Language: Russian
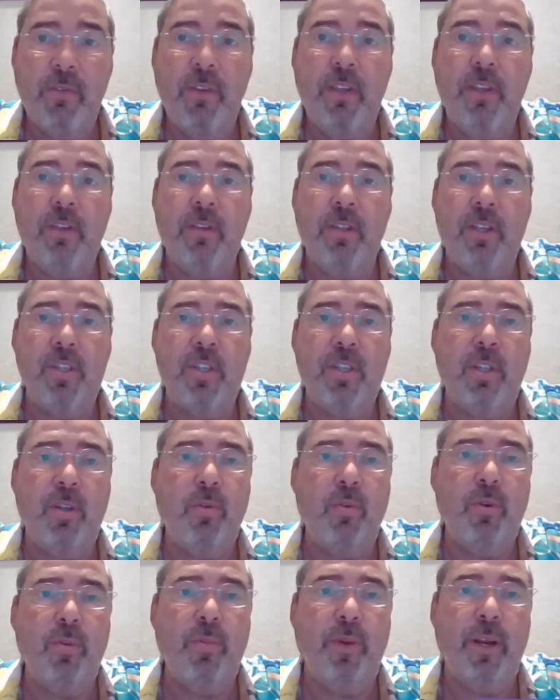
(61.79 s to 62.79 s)
Видите, даже
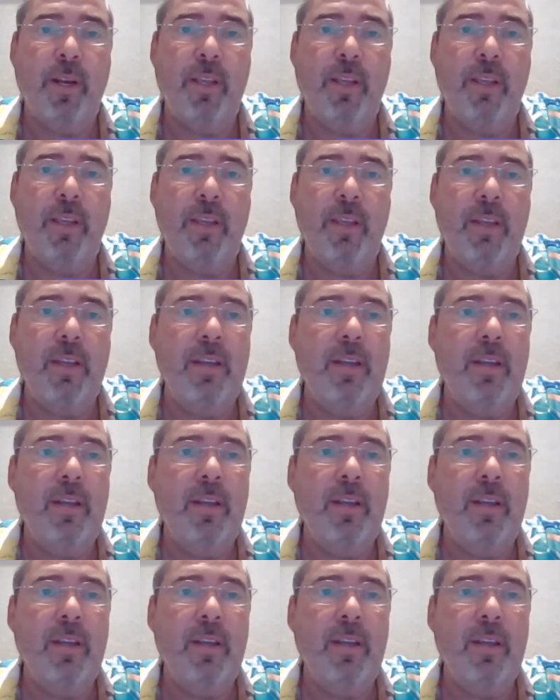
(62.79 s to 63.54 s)
такой маленький